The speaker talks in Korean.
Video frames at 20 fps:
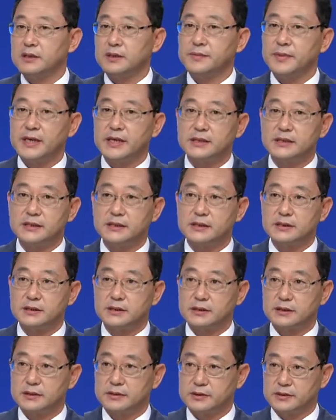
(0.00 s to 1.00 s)
어,
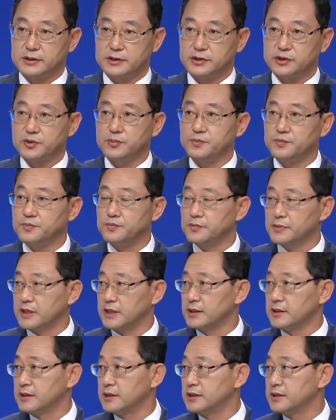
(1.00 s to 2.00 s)
많이 좀
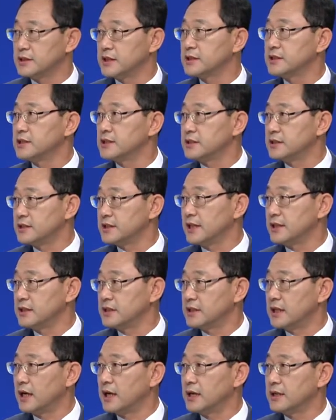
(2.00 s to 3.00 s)
이렇게 뒤처져 있지
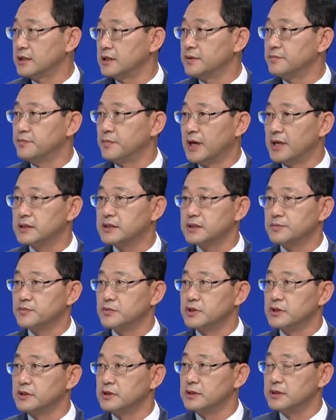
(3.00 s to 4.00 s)
않느냐 이런
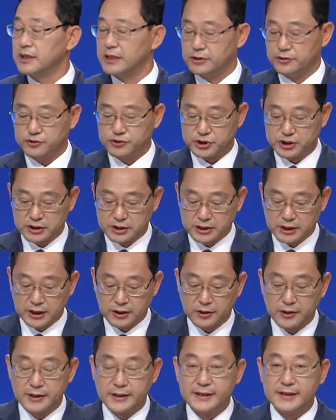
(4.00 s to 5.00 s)
말씀들을
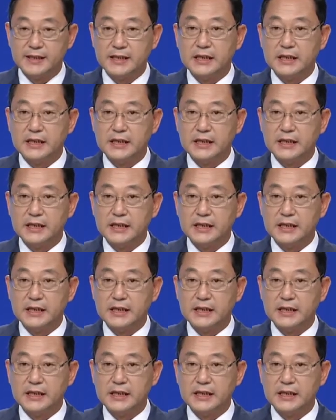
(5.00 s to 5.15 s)
해주시는데요.